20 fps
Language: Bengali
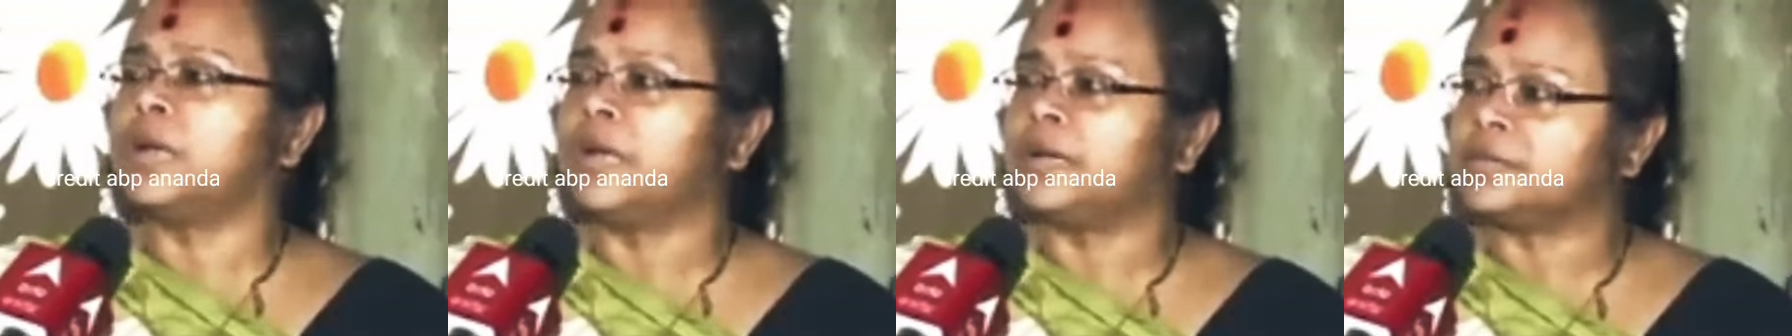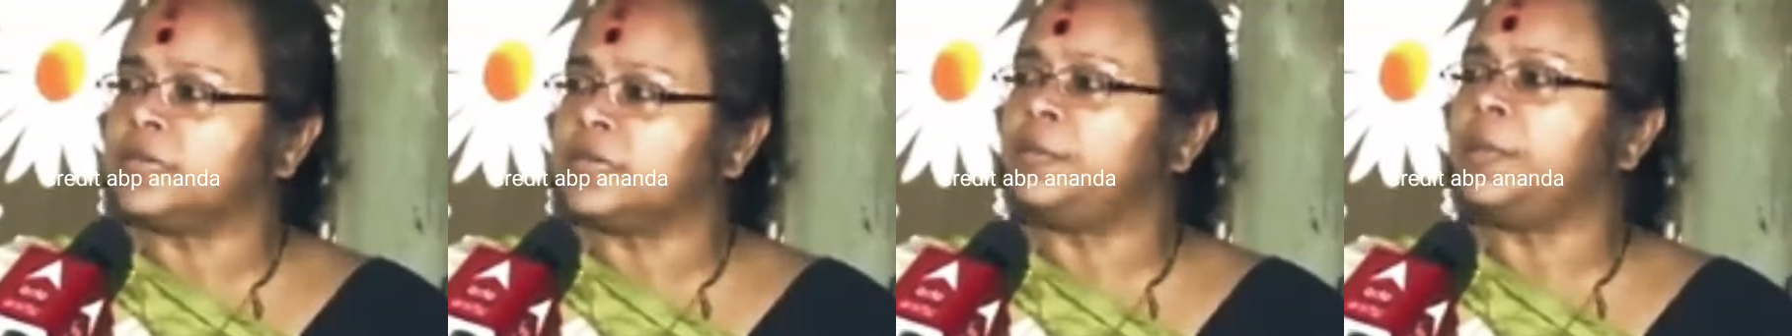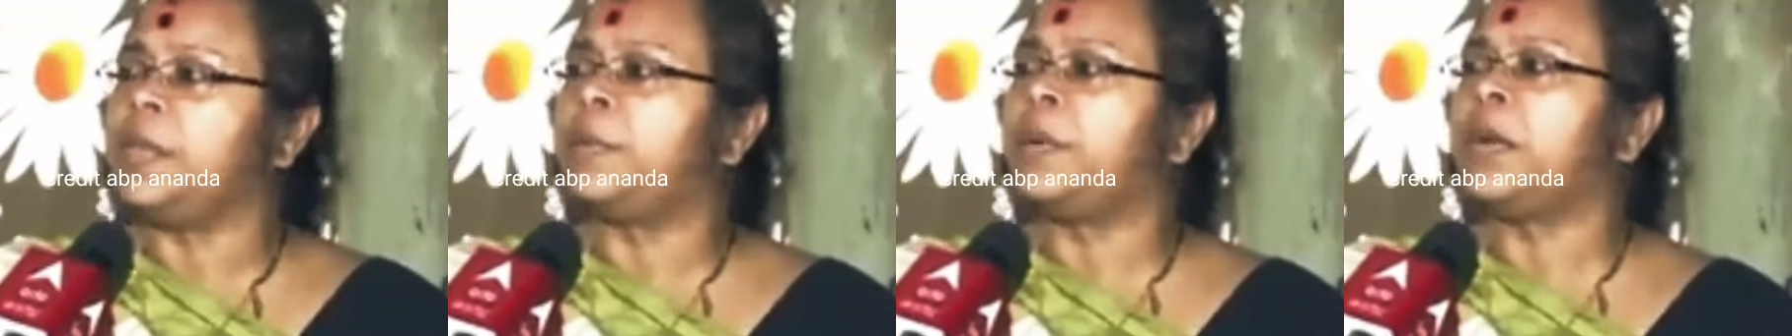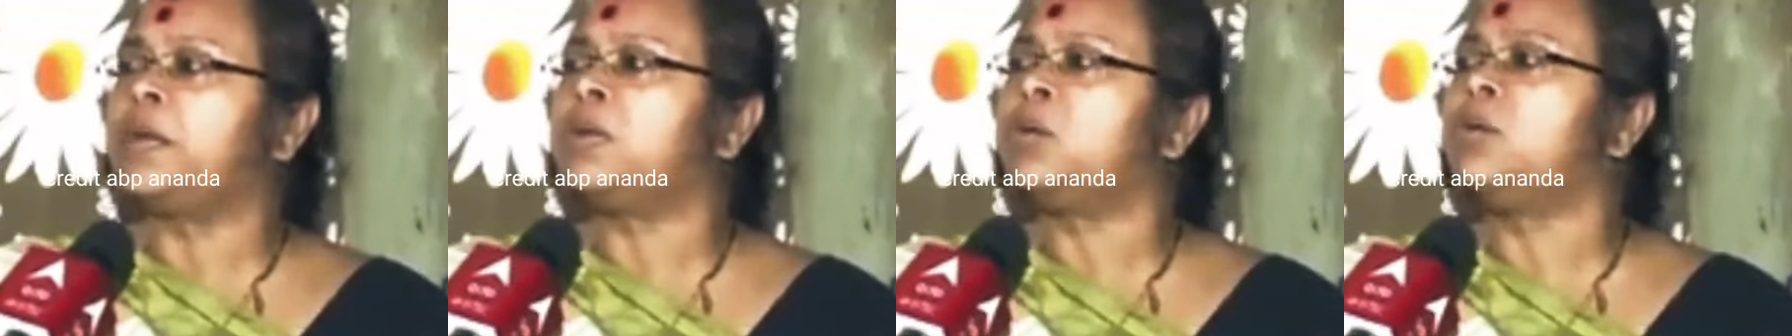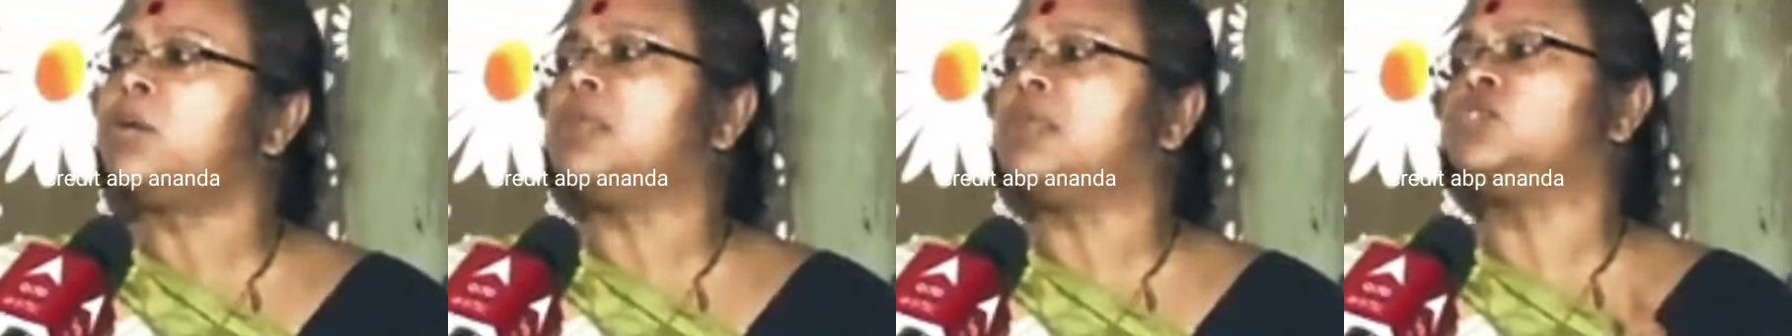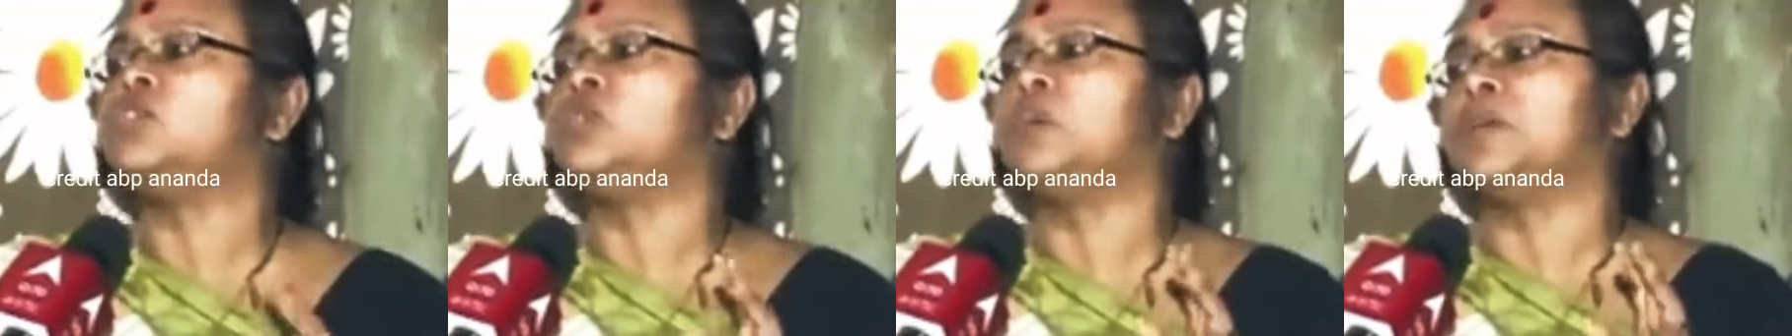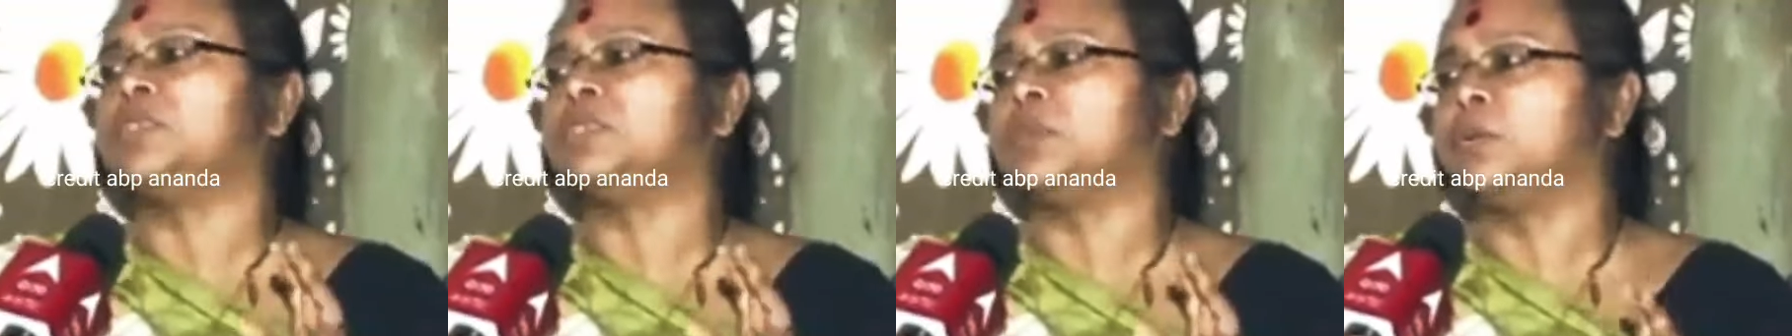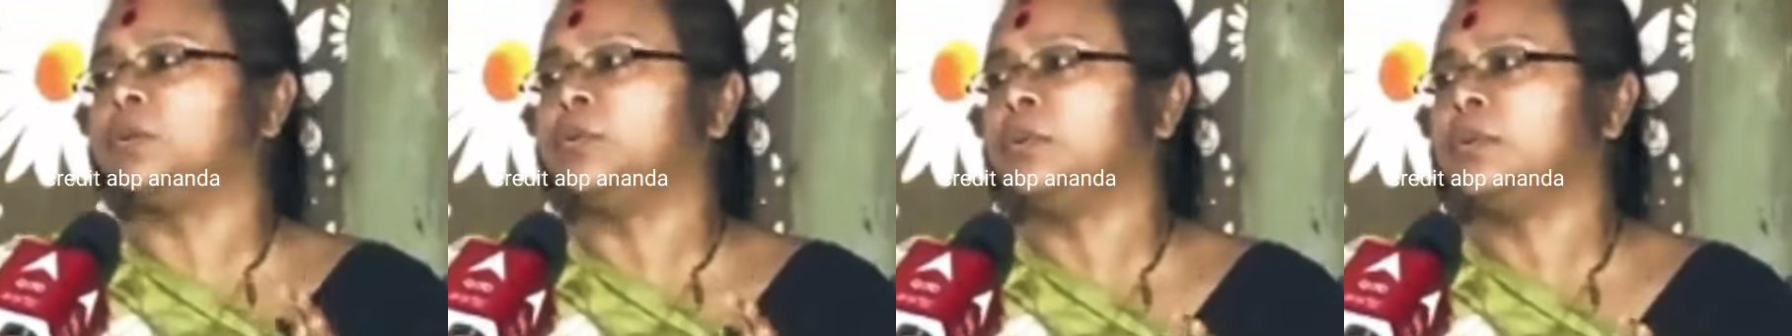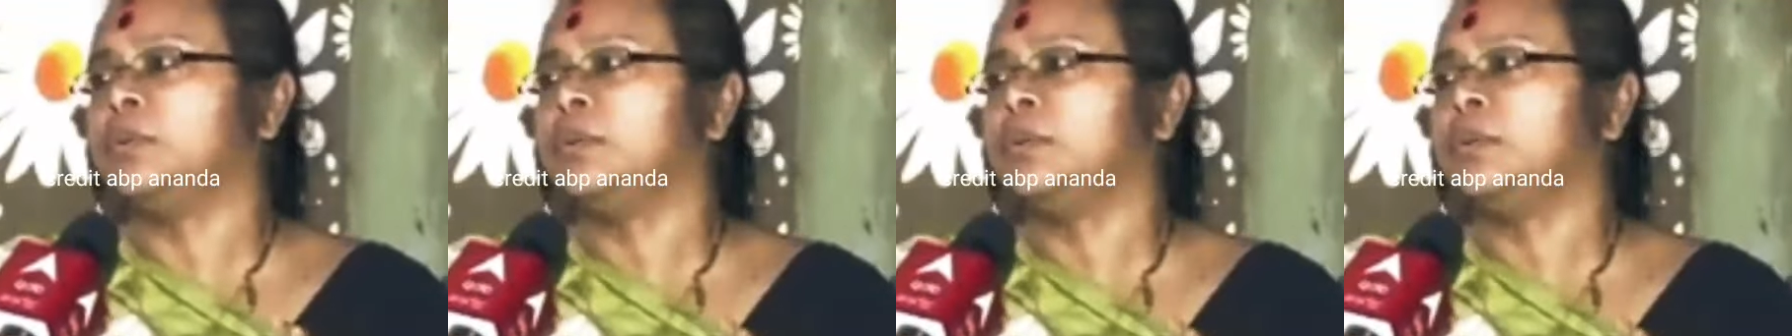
আর সিপিএম হাটাও রাজ্য বাঁচাও